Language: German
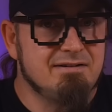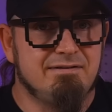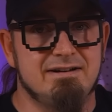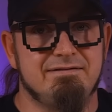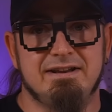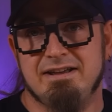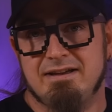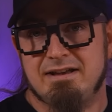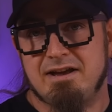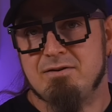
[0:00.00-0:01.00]
Weil wer der
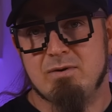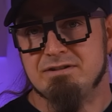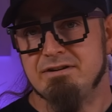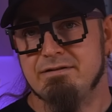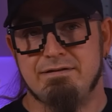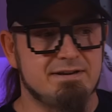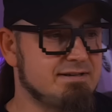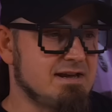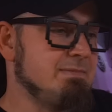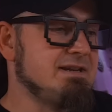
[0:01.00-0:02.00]
ja kein Resident Evil-Fan
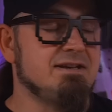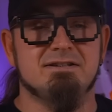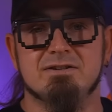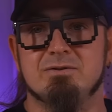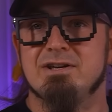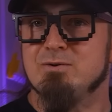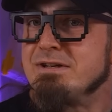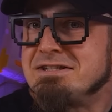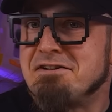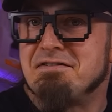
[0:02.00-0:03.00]
ist, kann mit der Kiste so oder so
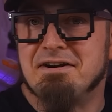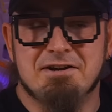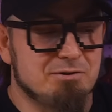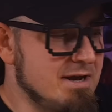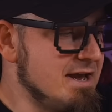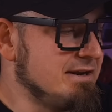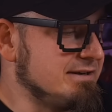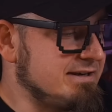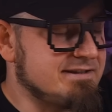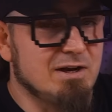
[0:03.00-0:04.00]
nichts anfangen. Also,
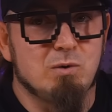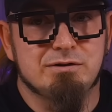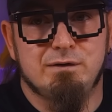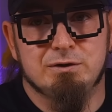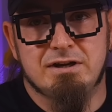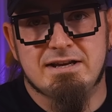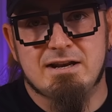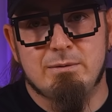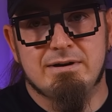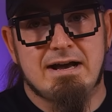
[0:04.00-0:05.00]
das ist jetzt der große Vorteil. Ich
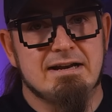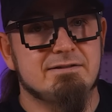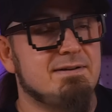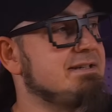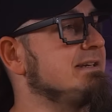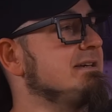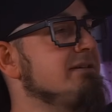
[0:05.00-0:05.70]
glaube, alles, was hier drin